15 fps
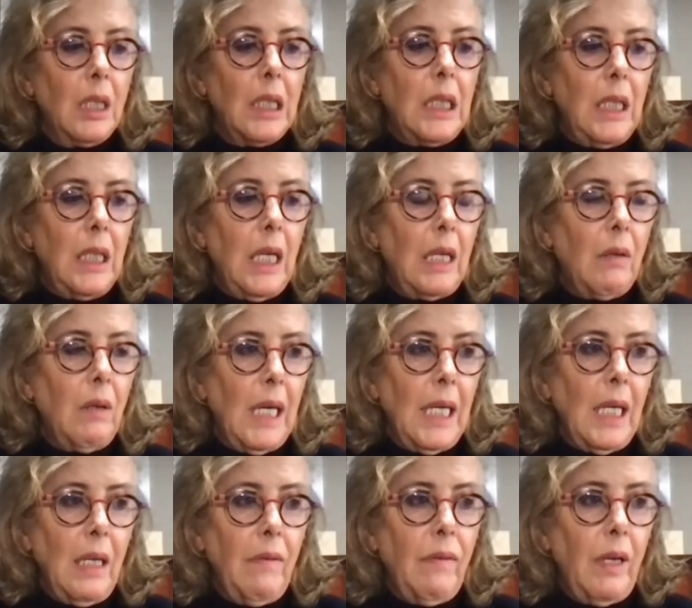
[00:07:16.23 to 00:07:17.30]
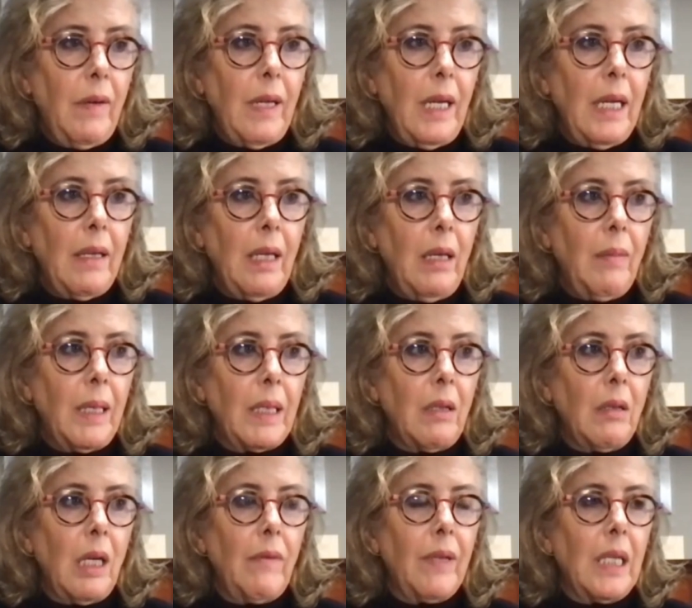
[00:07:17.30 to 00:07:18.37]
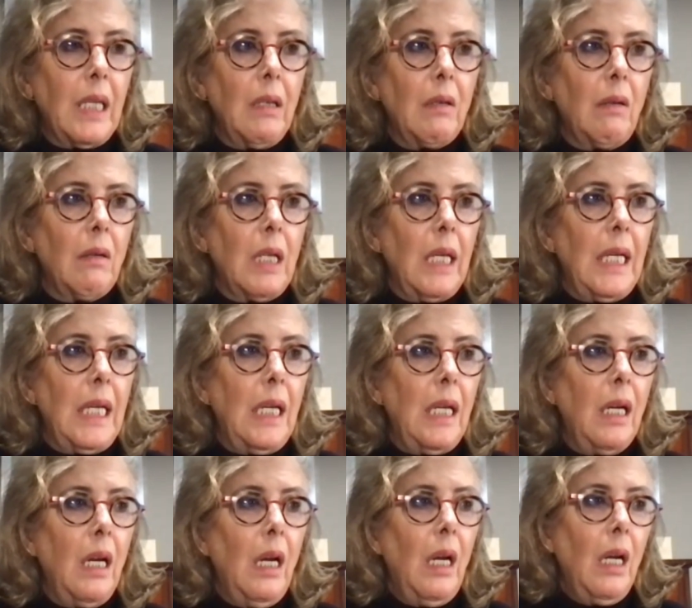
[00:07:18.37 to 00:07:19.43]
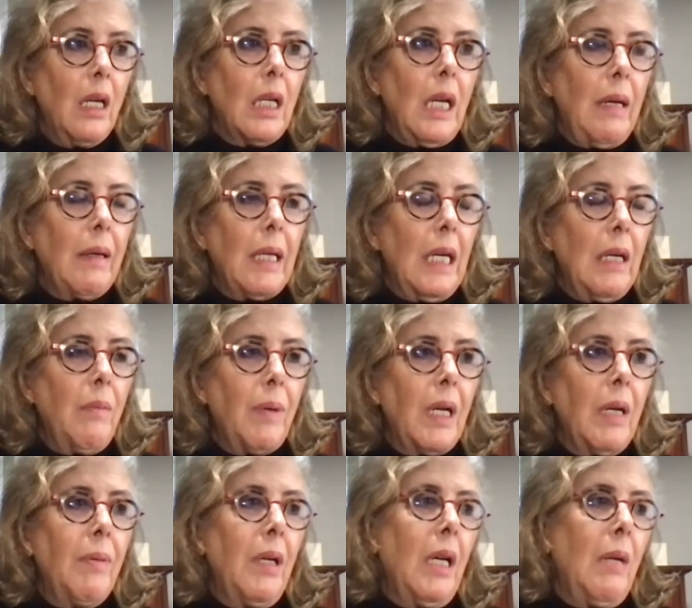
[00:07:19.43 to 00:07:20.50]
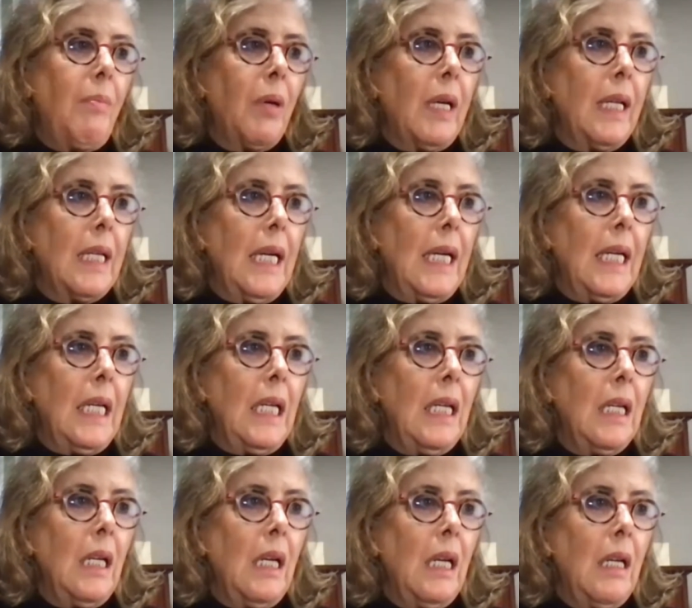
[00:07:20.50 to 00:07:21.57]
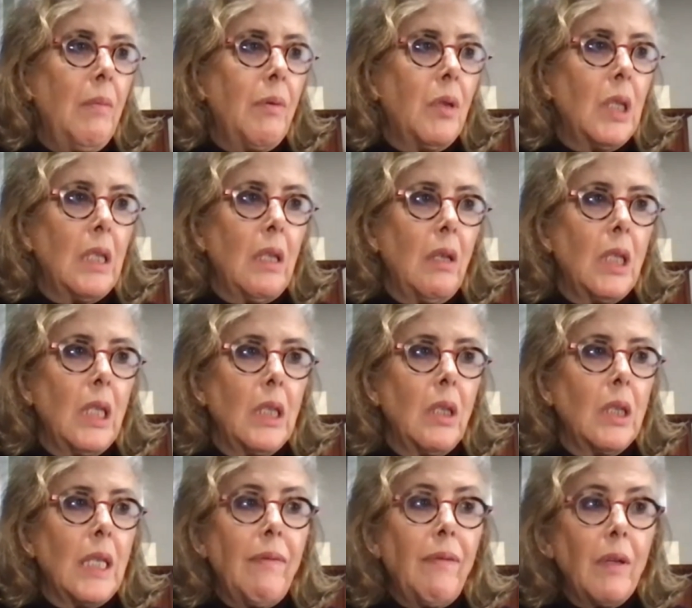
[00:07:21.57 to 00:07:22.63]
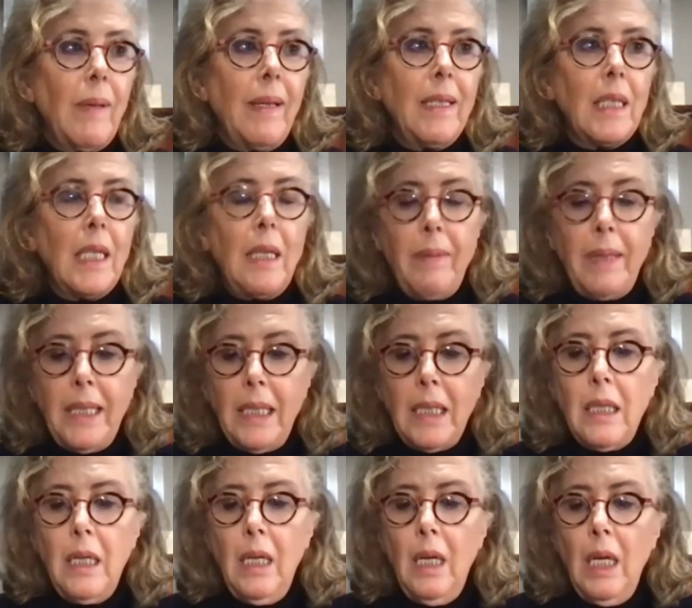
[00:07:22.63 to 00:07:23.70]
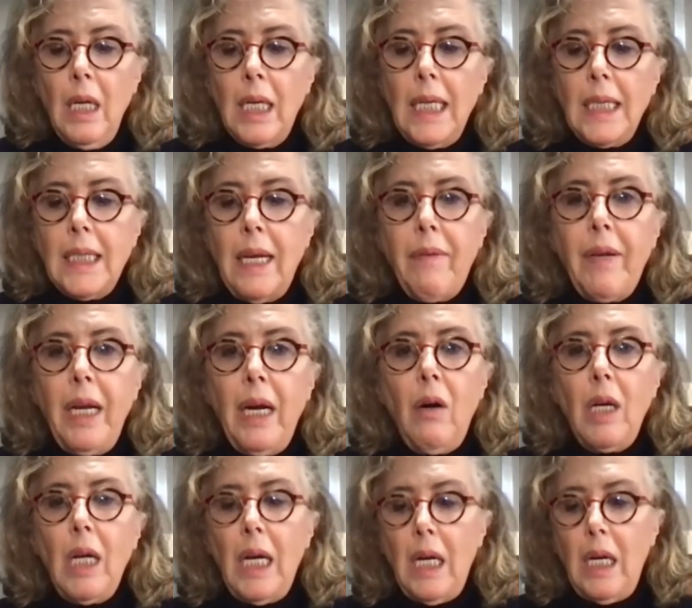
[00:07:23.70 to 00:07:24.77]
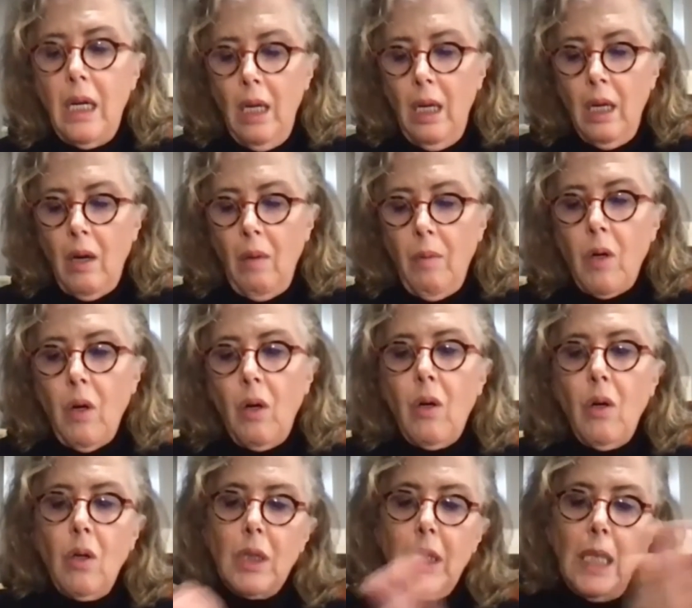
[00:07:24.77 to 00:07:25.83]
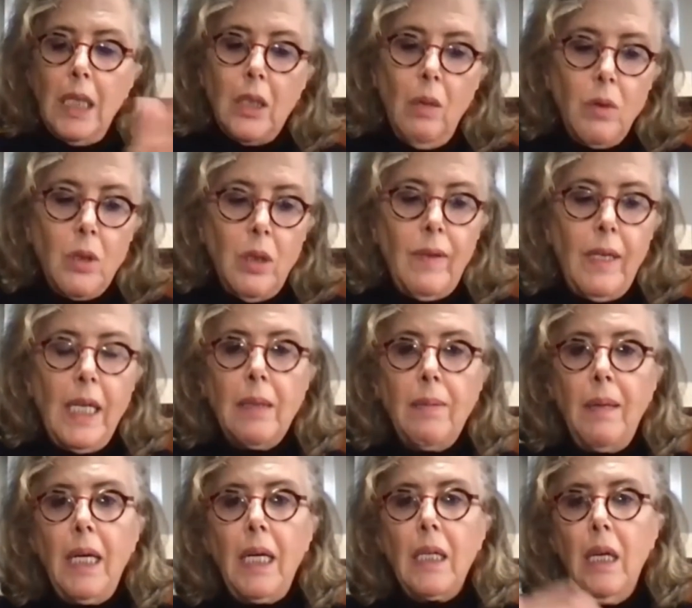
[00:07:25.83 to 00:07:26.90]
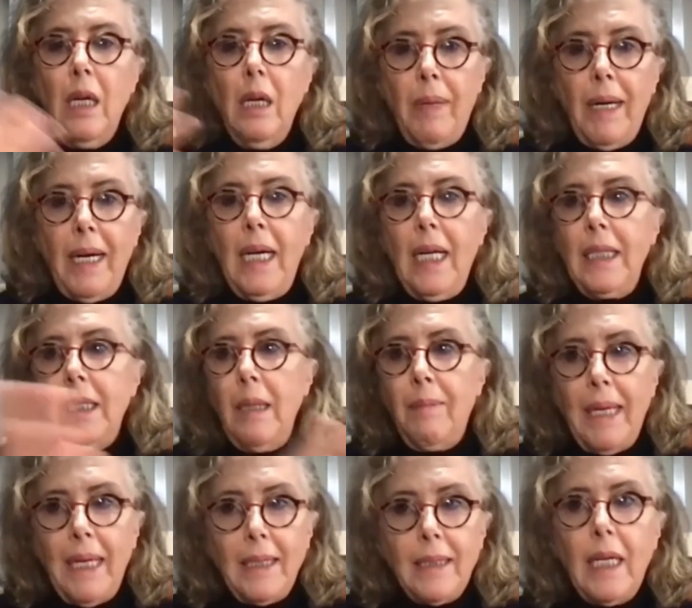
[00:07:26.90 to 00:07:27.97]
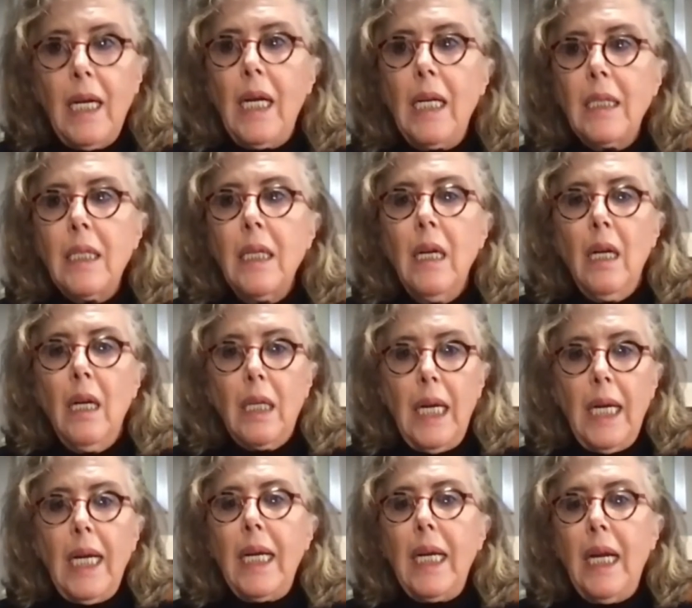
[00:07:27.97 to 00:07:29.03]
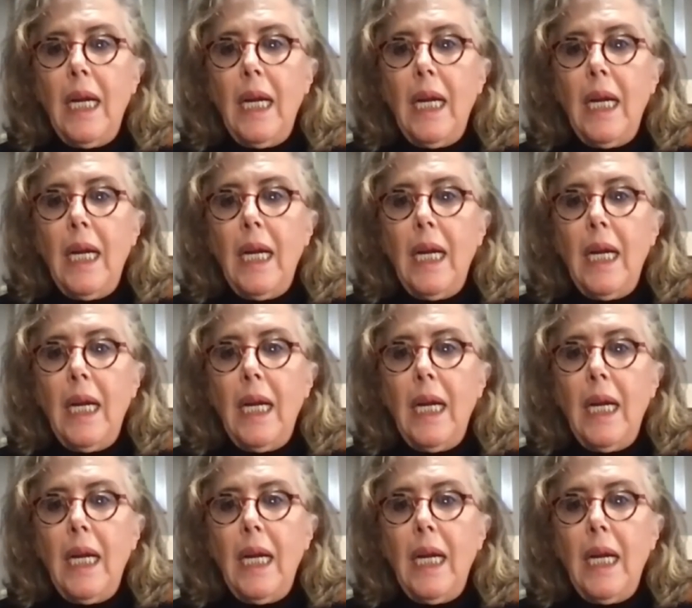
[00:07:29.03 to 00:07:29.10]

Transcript: Sí, hay una gran influencia de cinematográfica. Yo creo que, claro, por ejemplo, en la época de Clarín, en la de Plus y todos esto, esta forma de escribir que se hace ahora, como con cortes, con mucho flashback, para adelante, para atrás, que